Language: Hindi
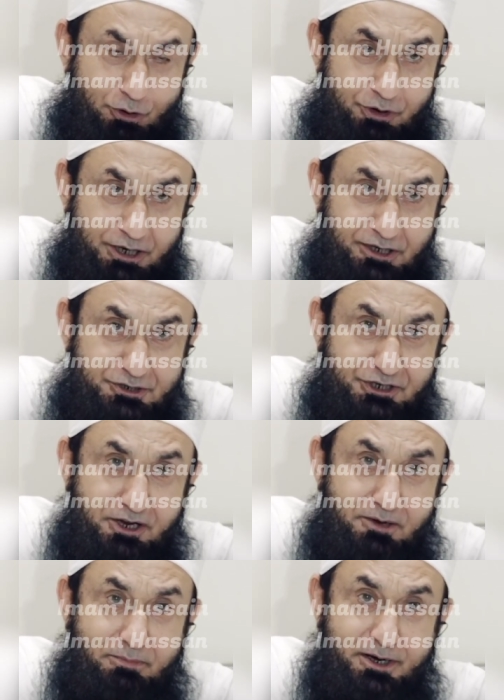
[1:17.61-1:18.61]
और
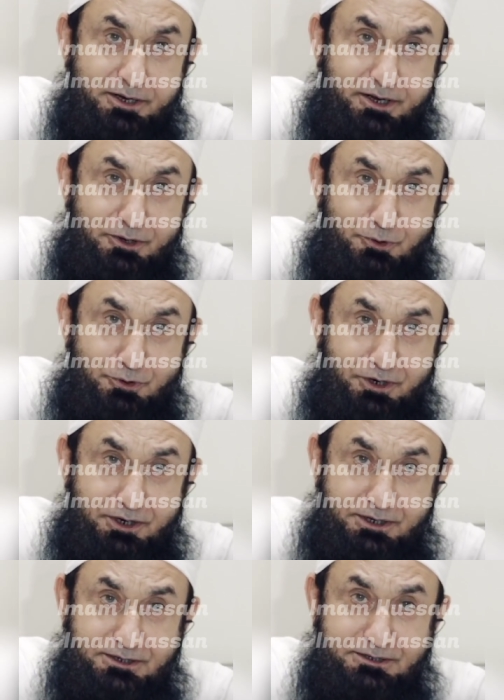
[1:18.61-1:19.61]
हिचकियां मार के रो
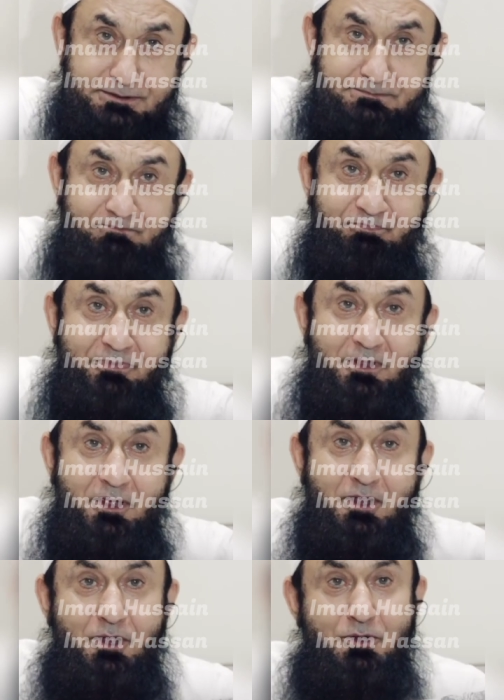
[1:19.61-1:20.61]
रहे
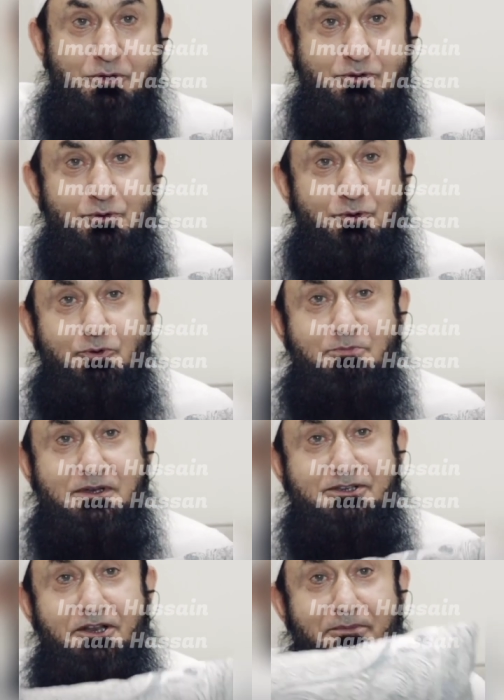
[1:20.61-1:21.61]
थे तो
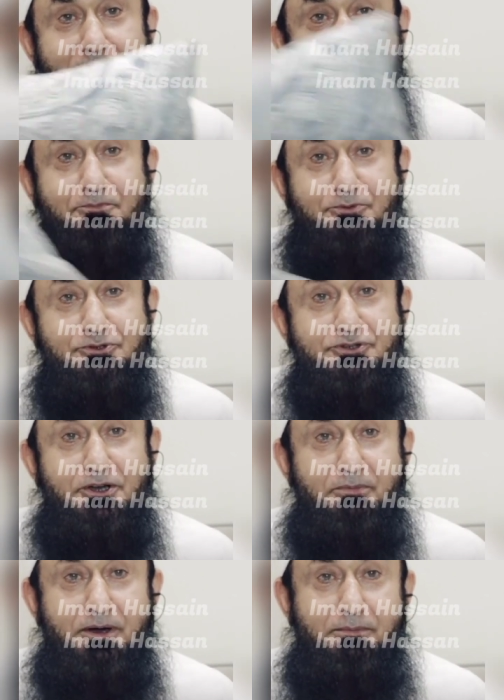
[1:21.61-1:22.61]
उम सलमा ने
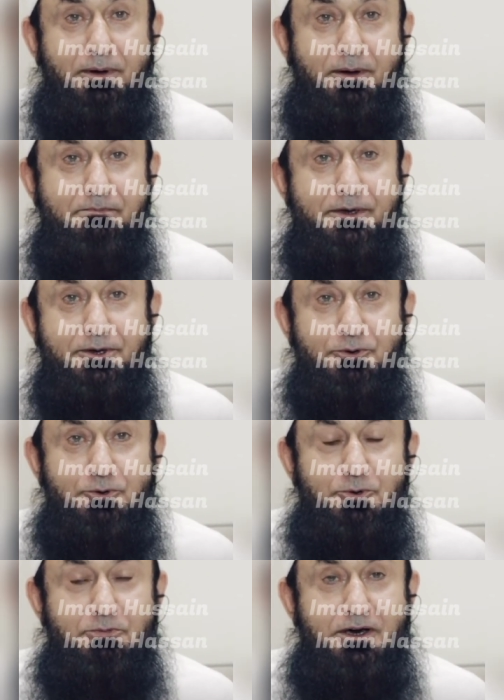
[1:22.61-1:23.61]
पूछा माँ बाप मेरे
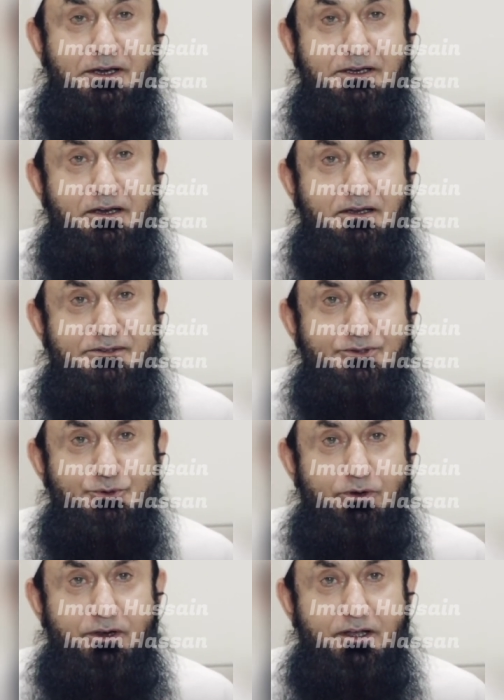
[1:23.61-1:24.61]
कुर्बान या
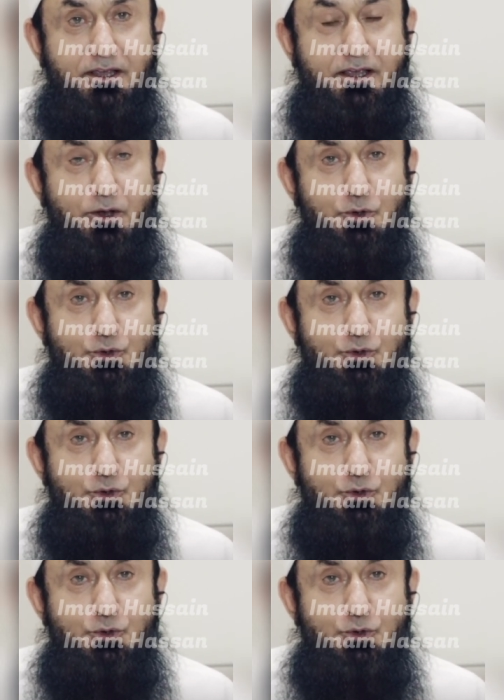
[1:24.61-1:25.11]
रसूलुल्लाह क्या